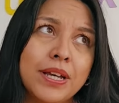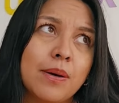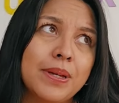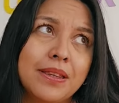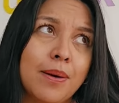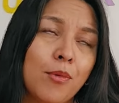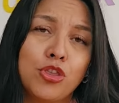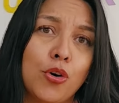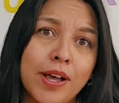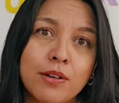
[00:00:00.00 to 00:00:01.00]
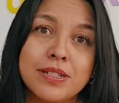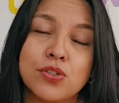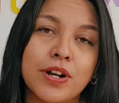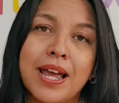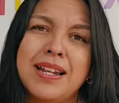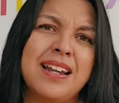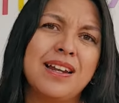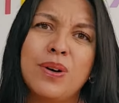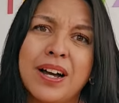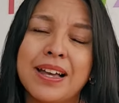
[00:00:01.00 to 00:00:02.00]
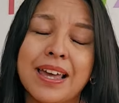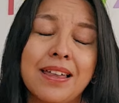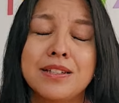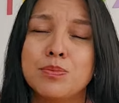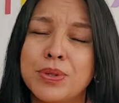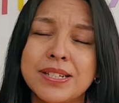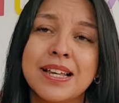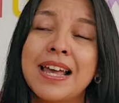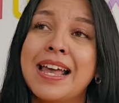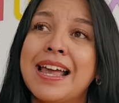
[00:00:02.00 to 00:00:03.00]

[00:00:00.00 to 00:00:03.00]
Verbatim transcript: únicamente motora o sensorial y el lenguaje queda después.